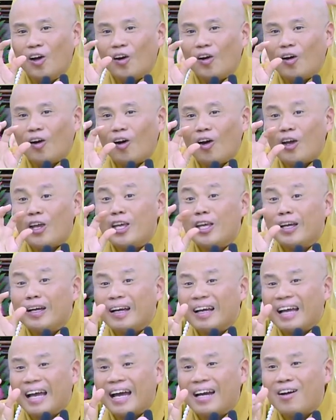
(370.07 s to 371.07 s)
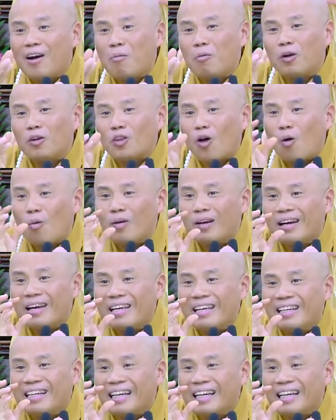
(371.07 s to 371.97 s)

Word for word: nó yên, một cái nó không có tổn khí,